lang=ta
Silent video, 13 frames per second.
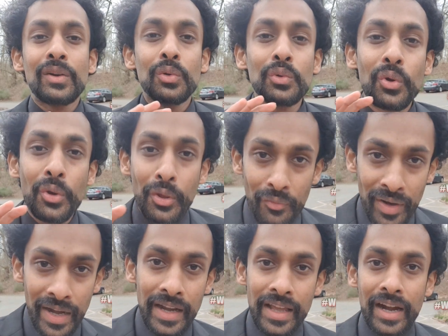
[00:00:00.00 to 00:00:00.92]
உங்களுடைய
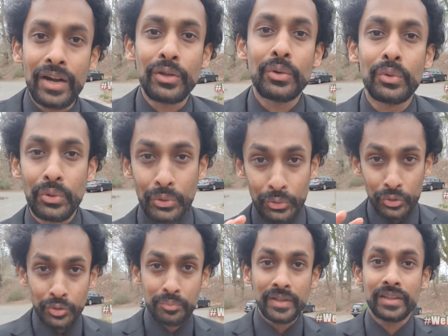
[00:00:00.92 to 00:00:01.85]
வேலையாலேயோ உங்களுடைய
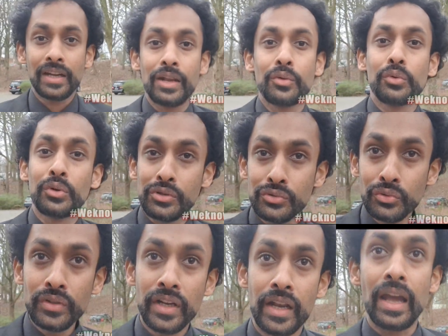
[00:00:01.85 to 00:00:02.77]
குடும்பத்தாலேயோ உங்களுடைய
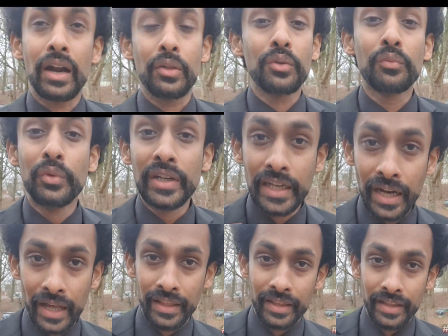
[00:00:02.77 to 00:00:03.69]
சூழ்நிலையாலேயோ
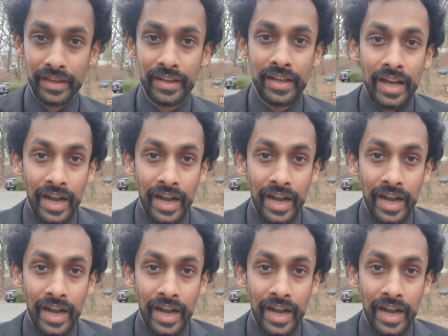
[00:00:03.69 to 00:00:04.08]
விட்டுறாங்க